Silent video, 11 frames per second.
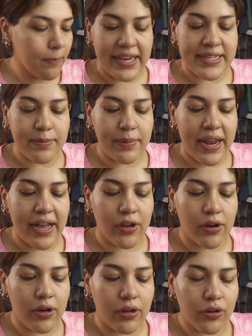Es
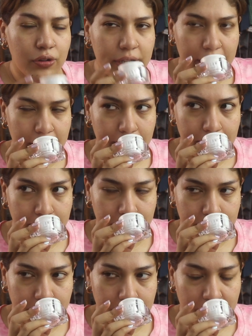blanco, no tiene
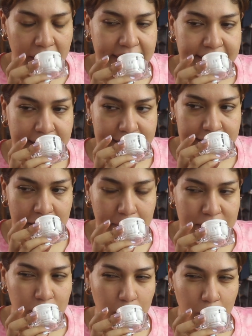esencia
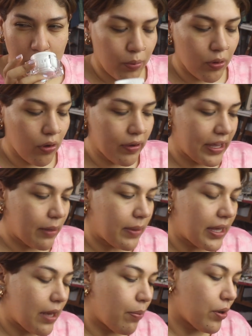más como un poco
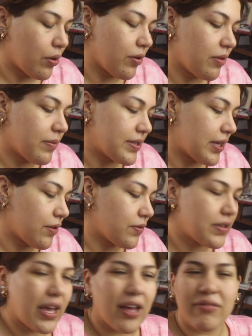química, pero no demasiado, o
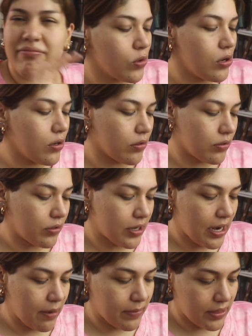sea, nulo
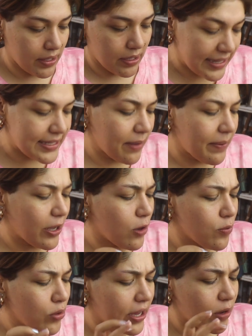realmente. Y se ven
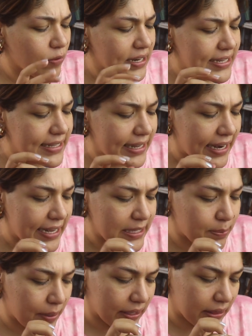como que unas
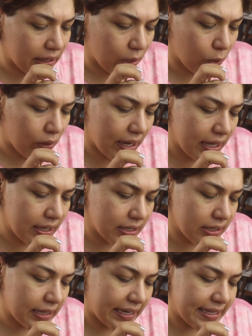ligeras partículas
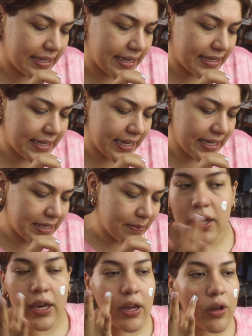grisáceas
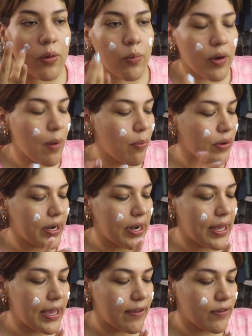y voy a
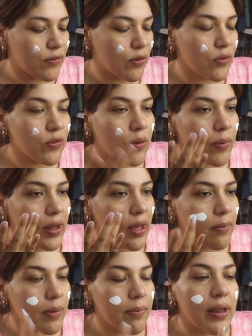poner esto
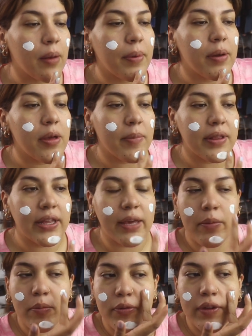sobre mi piel. Previamente ya
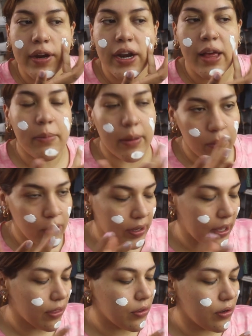me puse crema,
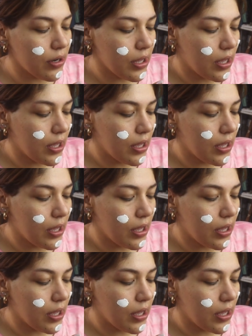bloqueador,